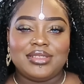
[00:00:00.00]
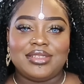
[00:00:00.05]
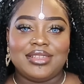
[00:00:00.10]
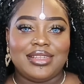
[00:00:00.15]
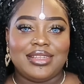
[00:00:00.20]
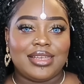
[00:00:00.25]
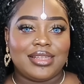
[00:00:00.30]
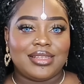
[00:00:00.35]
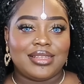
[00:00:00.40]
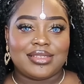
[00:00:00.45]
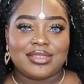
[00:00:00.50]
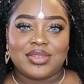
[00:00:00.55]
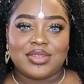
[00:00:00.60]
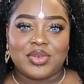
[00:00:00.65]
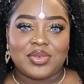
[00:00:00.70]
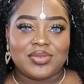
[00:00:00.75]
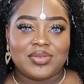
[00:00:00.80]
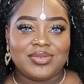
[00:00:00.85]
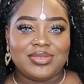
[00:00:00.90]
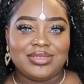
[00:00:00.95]
c'est une
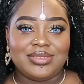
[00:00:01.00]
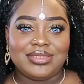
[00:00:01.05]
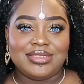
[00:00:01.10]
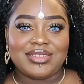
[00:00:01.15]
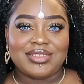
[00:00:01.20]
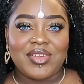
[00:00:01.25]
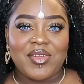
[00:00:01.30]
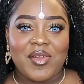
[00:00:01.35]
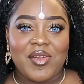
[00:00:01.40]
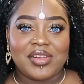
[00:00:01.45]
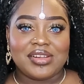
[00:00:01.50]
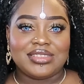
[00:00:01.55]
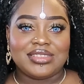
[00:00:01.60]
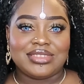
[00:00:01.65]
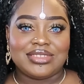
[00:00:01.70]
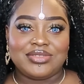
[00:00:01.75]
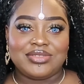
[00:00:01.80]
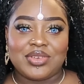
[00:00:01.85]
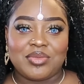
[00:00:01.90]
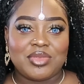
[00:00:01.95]
catastrophe.
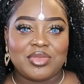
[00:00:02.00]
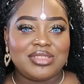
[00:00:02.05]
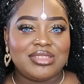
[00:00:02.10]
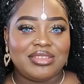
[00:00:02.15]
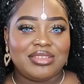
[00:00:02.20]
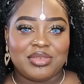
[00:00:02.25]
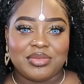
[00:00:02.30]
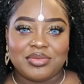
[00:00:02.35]
Vraiment, cet